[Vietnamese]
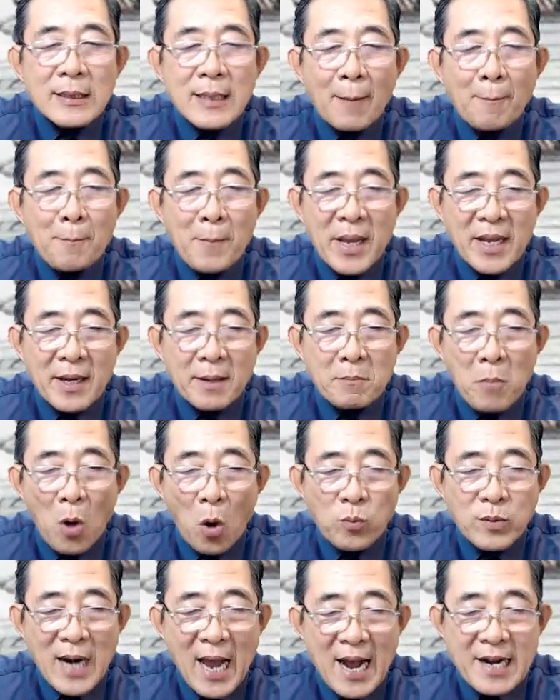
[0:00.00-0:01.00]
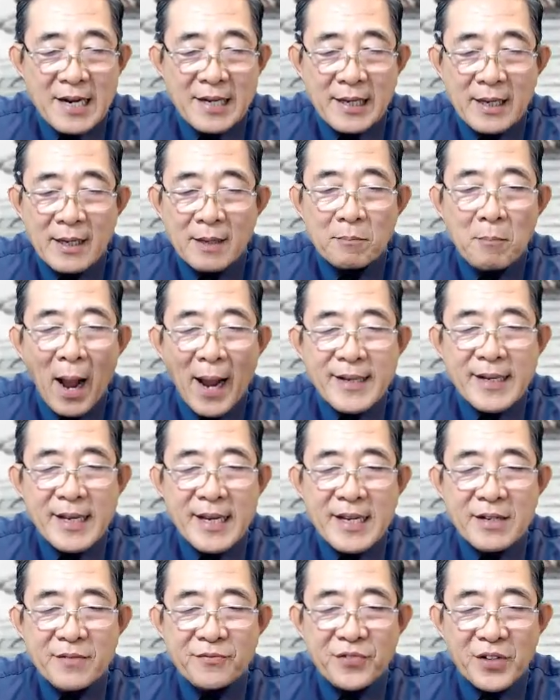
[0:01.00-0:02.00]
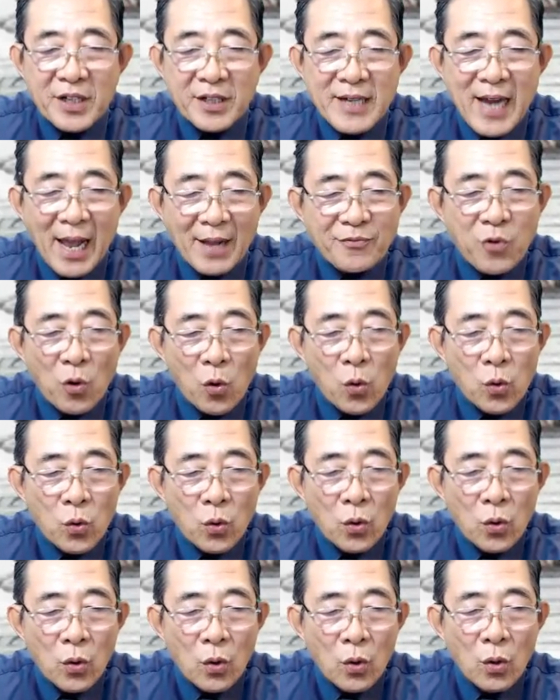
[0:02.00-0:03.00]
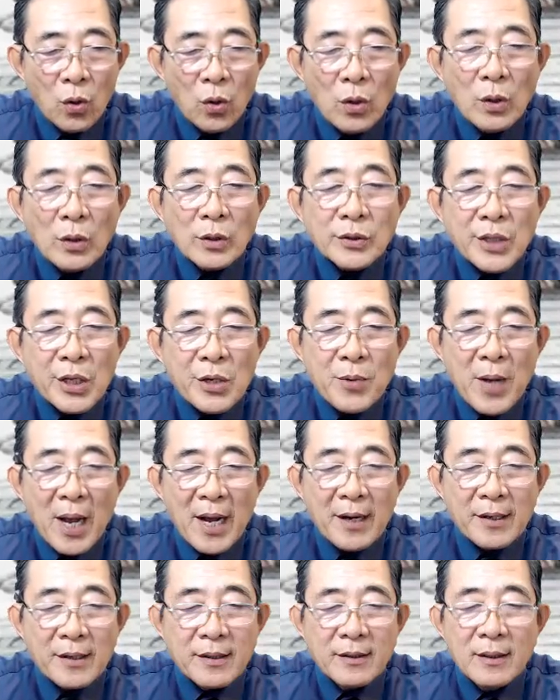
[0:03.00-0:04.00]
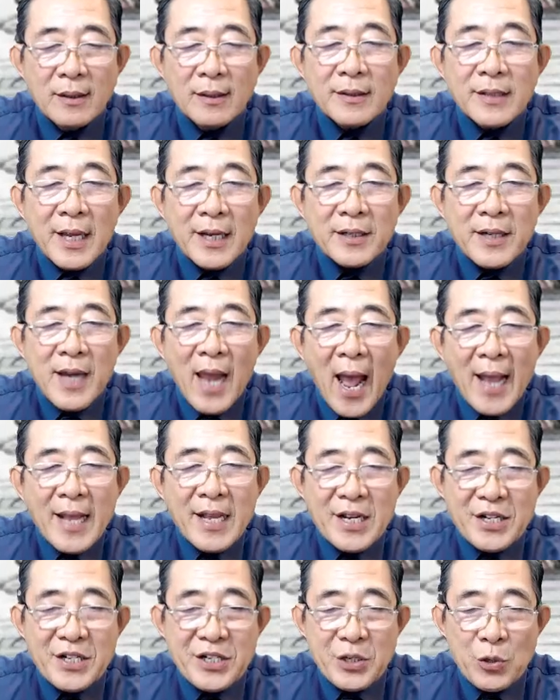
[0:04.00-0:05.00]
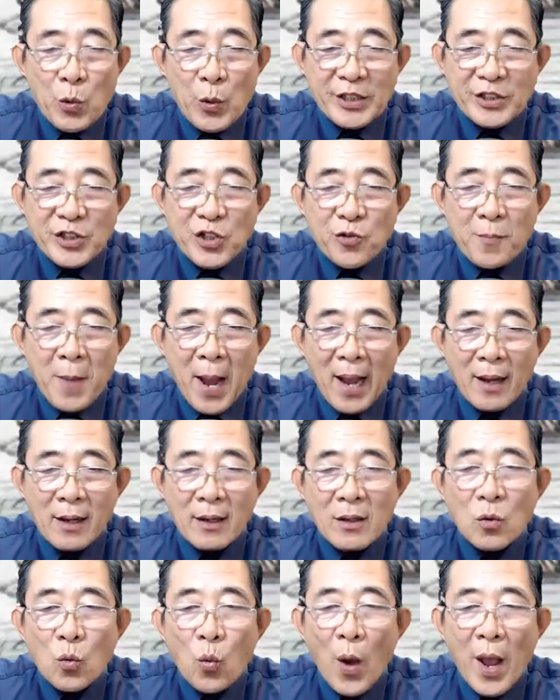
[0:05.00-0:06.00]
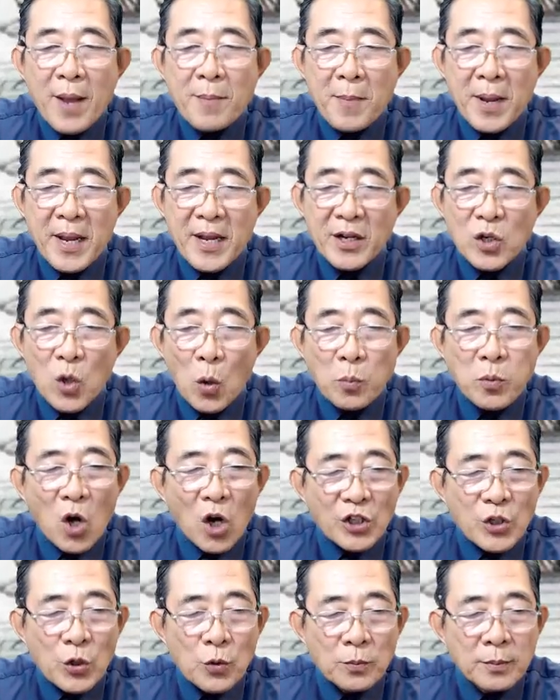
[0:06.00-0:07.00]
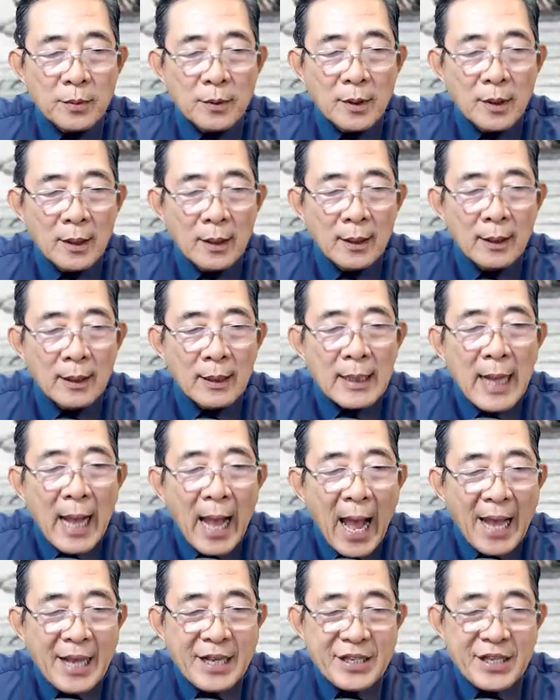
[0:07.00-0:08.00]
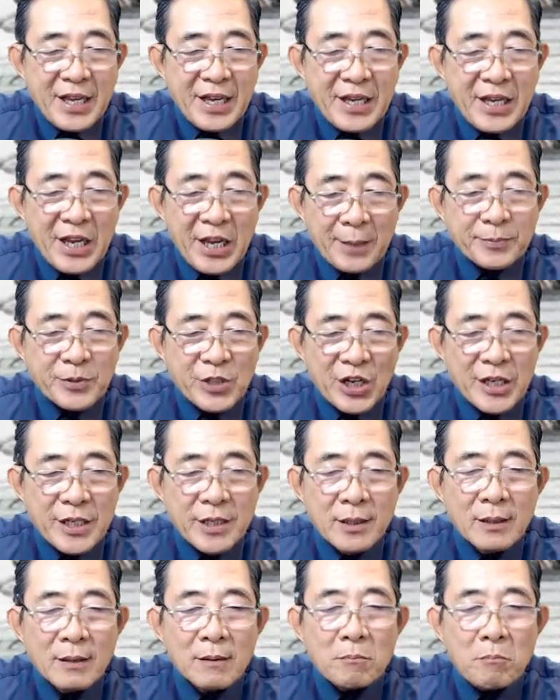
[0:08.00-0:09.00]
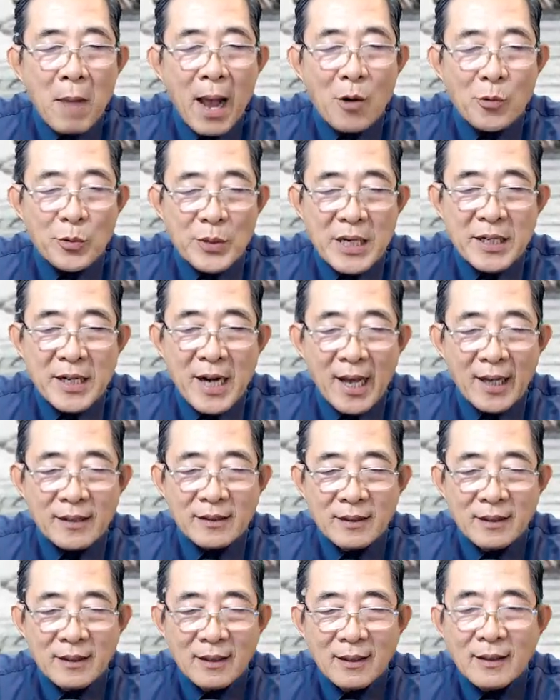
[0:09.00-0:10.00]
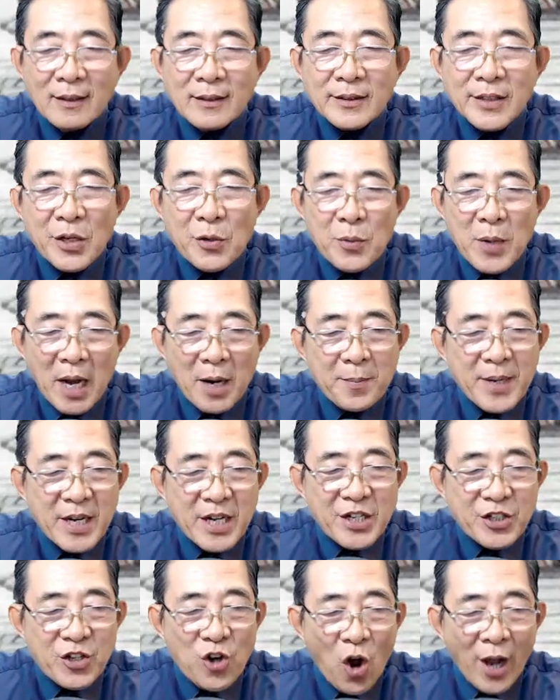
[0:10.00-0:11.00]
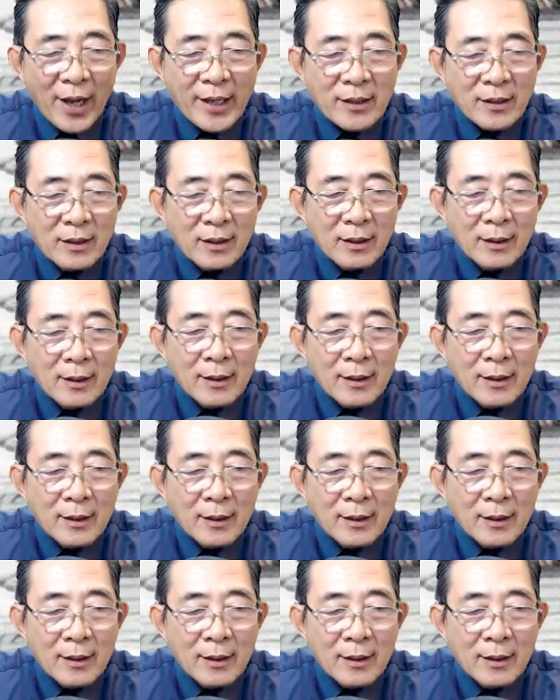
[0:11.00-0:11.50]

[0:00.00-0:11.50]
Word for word: trăm miệng một lời bái kiến Phượng Đại Phu. Tiêu ngự nhìn hai người quỳ trước mặt, khóe miệng cũng co rút. Hai vị hiệp sĩ mau đứng lên, tiêu ngự mới cười nói,